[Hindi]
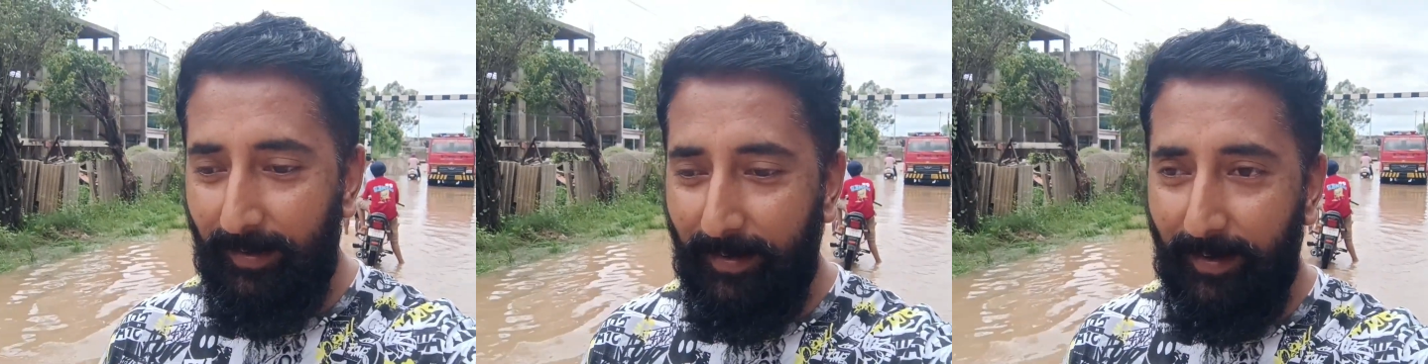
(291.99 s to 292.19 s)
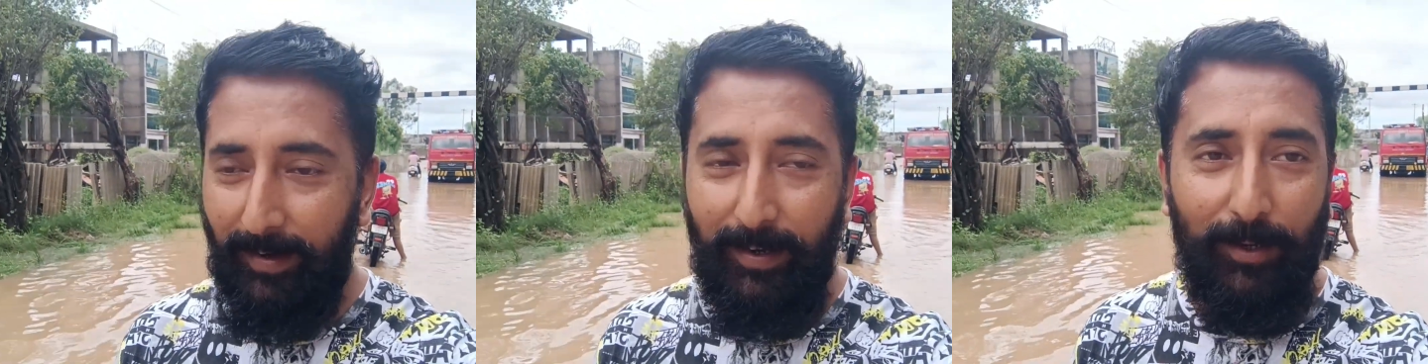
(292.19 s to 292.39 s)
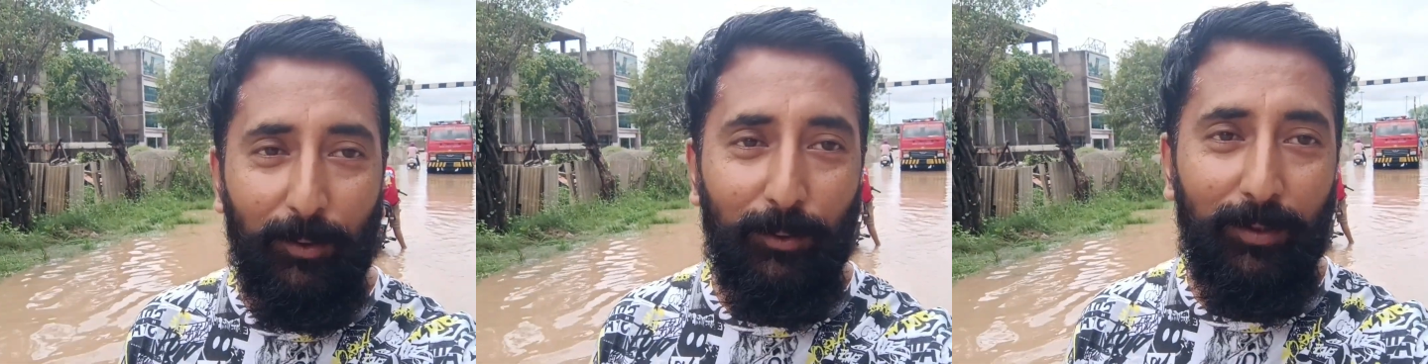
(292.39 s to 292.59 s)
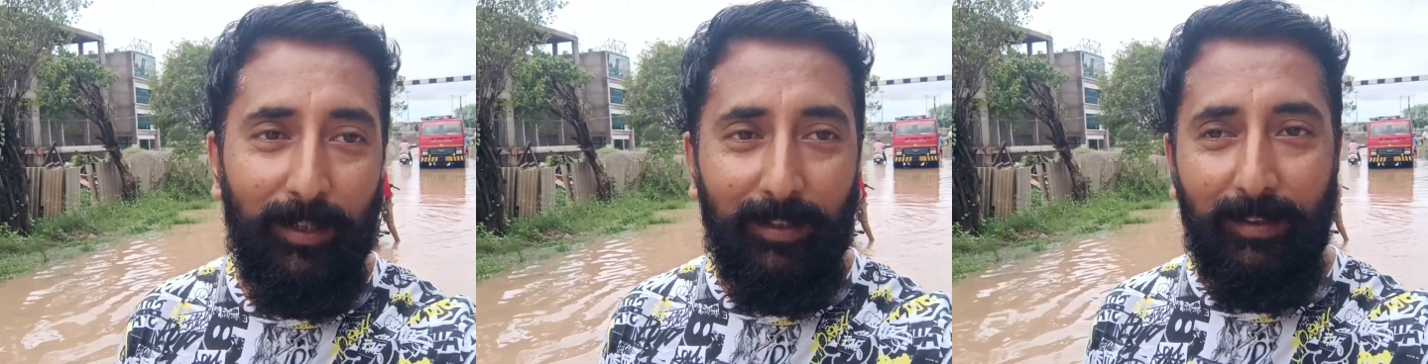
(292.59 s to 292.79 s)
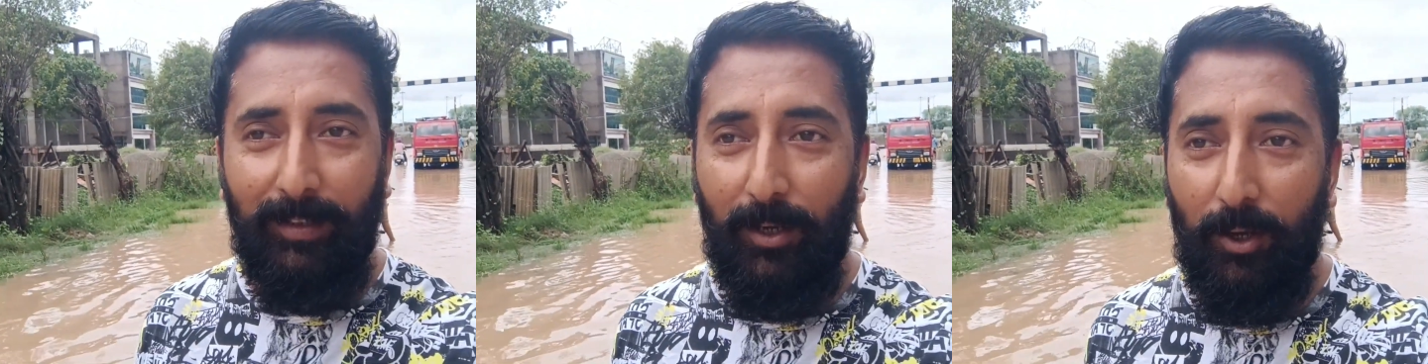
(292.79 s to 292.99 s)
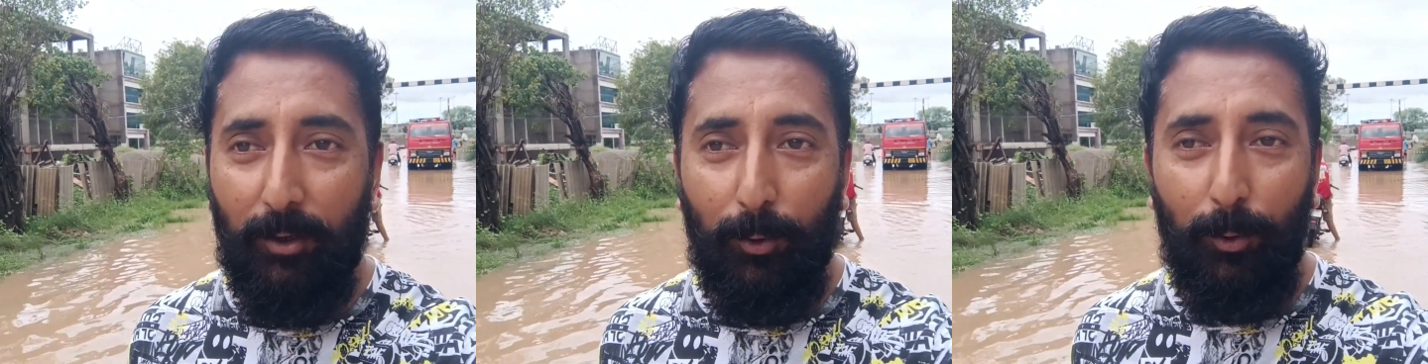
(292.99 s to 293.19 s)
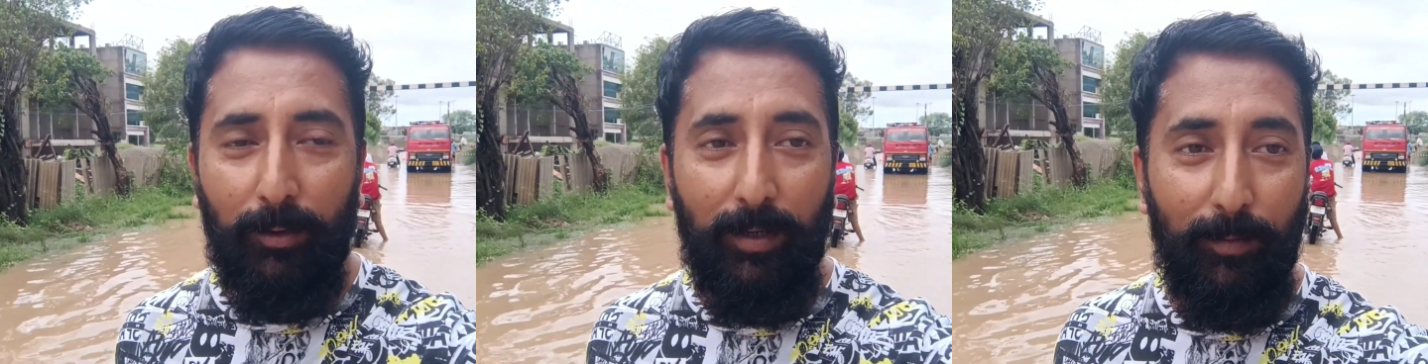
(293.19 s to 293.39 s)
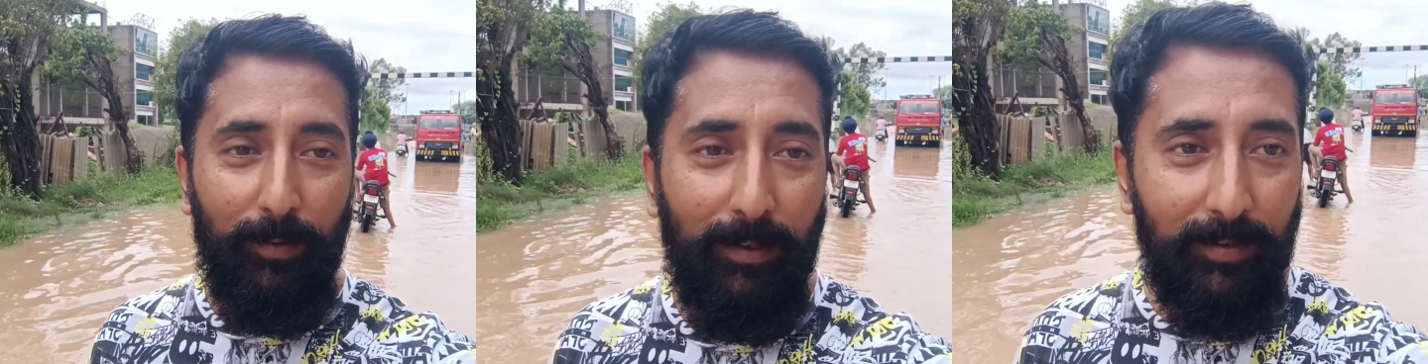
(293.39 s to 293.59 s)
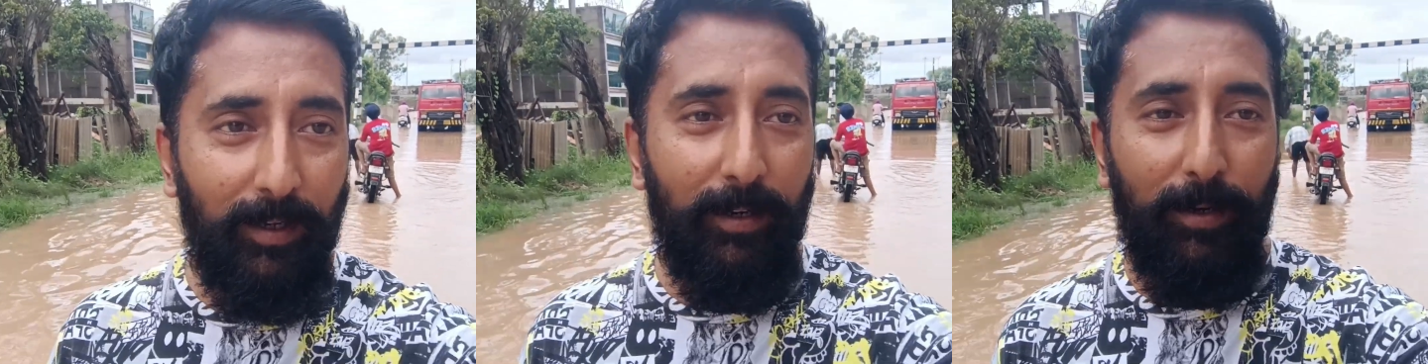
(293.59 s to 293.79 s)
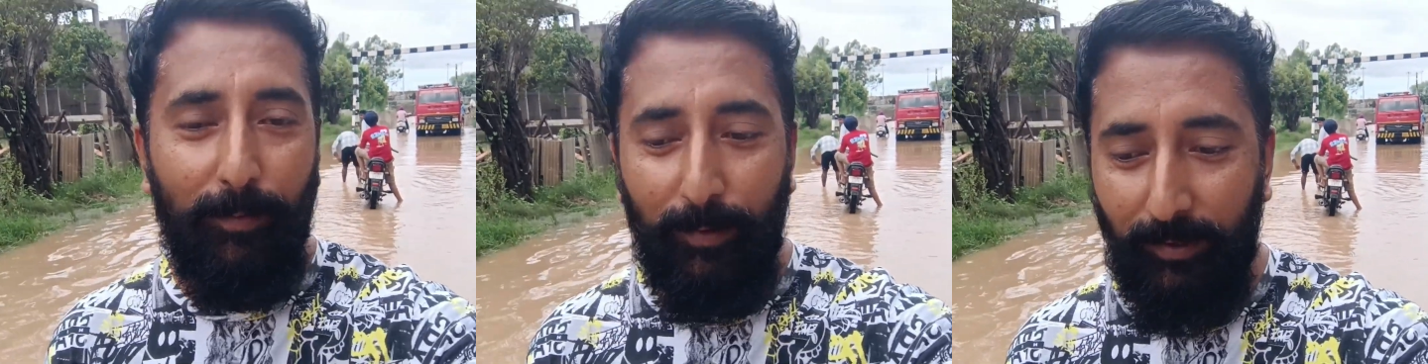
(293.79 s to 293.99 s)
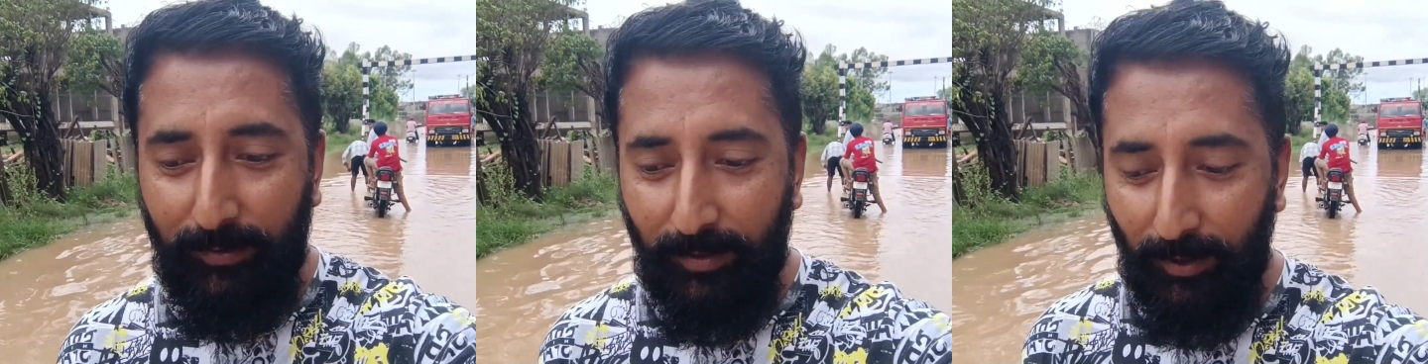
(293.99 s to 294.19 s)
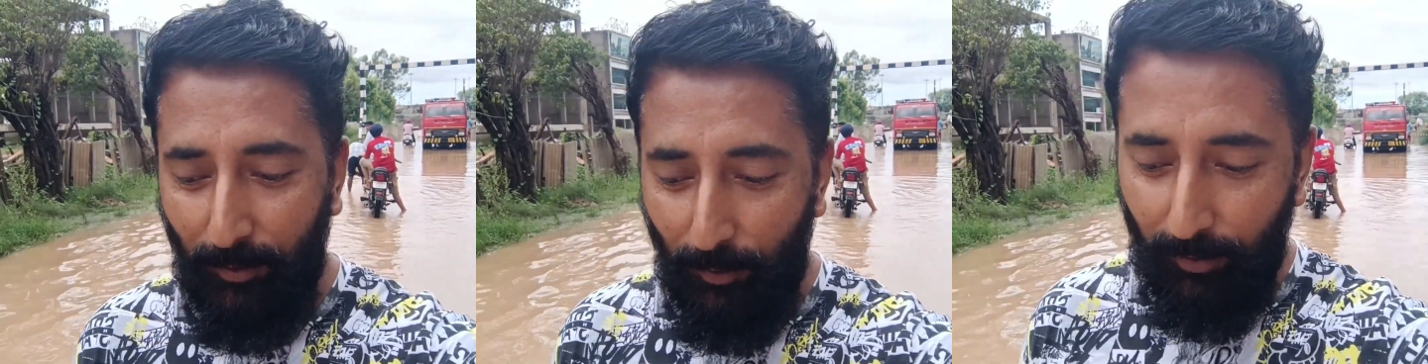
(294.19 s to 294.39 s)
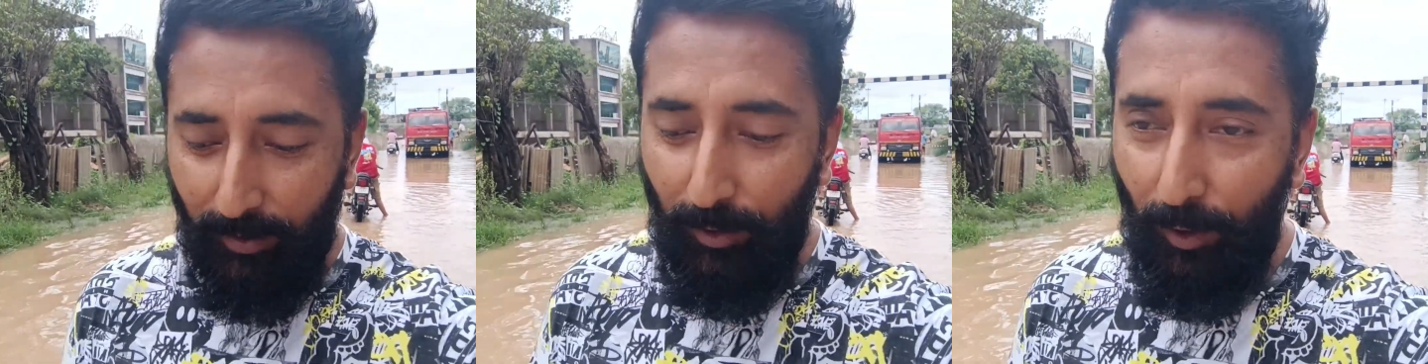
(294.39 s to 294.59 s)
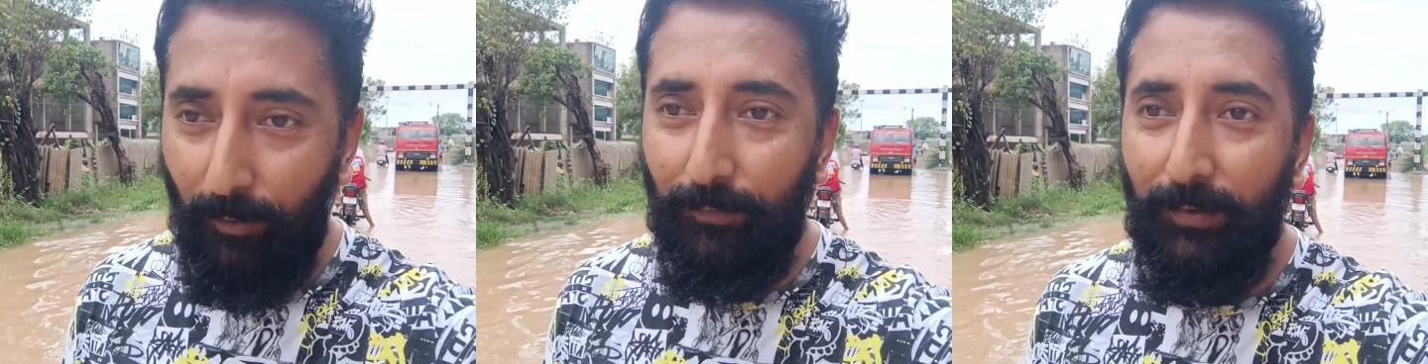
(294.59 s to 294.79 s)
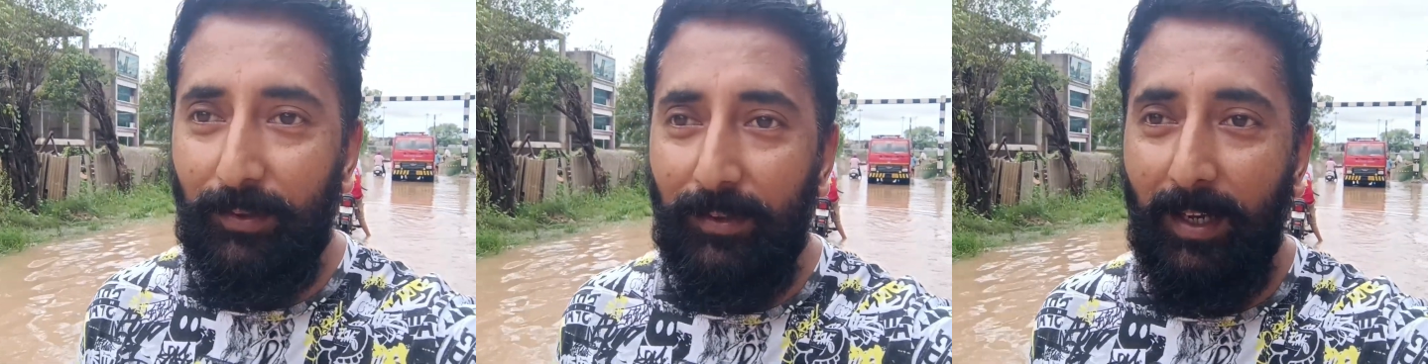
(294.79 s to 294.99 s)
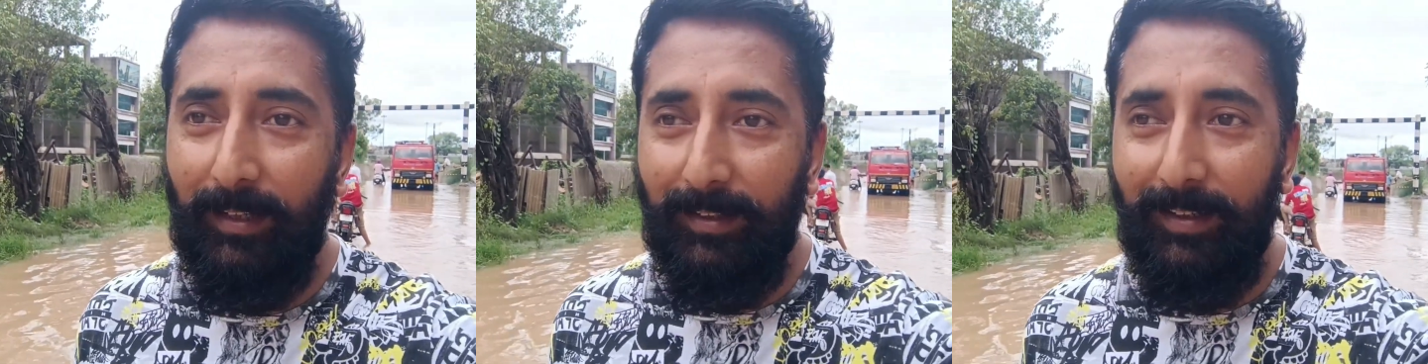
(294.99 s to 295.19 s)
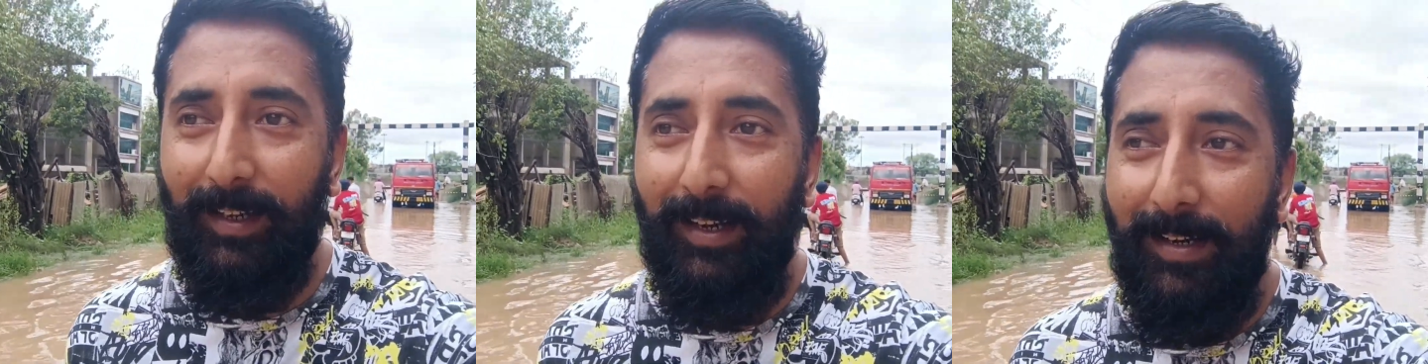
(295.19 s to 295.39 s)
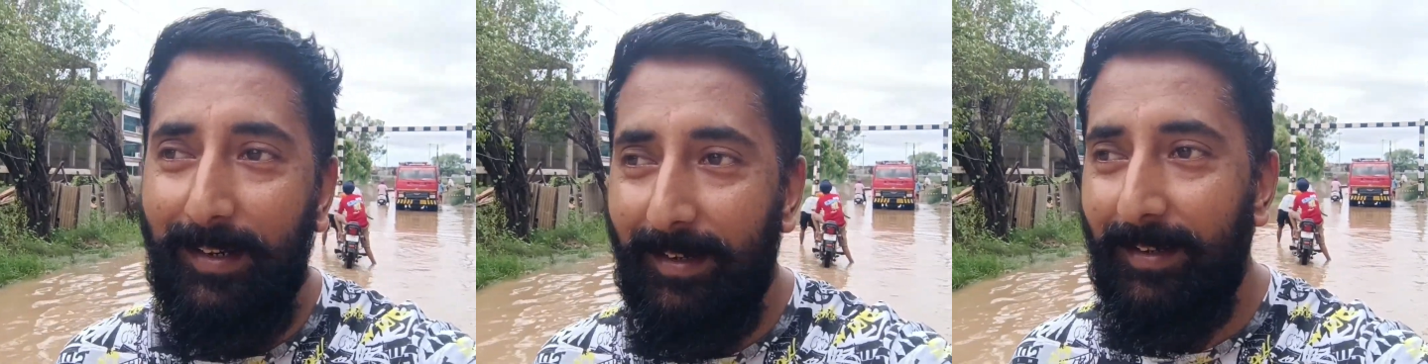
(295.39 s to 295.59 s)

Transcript: ट्रेनें गुजरती हैं और रोज़ हम इसी अंडर ब्रिज से होके ऑफिस जाते हैं